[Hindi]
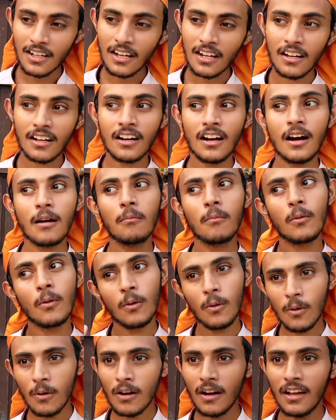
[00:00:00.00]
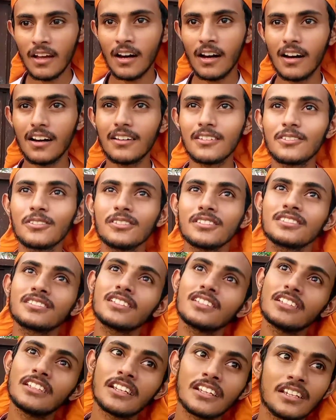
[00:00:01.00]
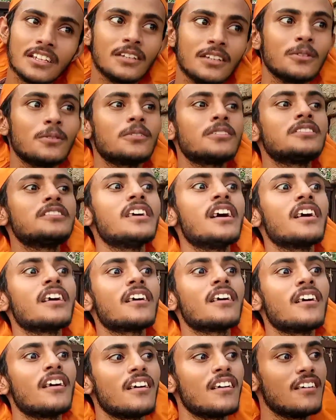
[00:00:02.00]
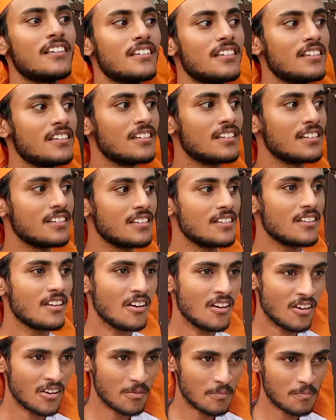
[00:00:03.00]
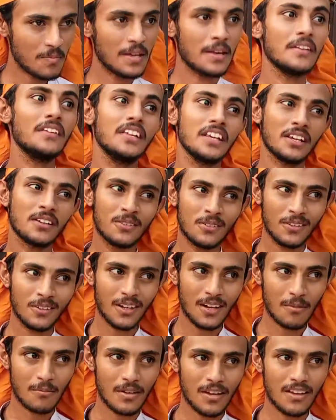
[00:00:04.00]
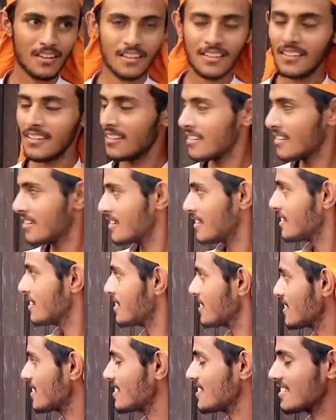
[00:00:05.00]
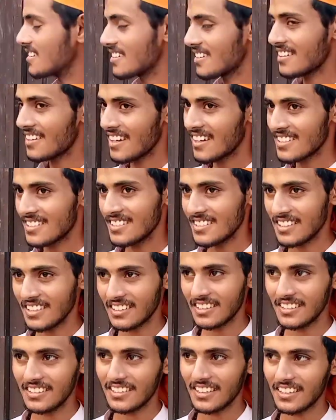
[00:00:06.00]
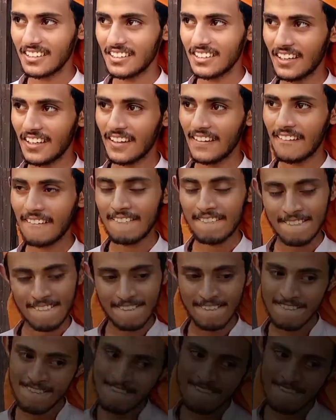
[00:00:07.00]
कि जो भी काम करें उस काम में बरकत होती है वो कोई ऐसा मंसूबा सोचने लगा जिससे मुसलमान का बिस्मिल्ला से यकीन उठ जाए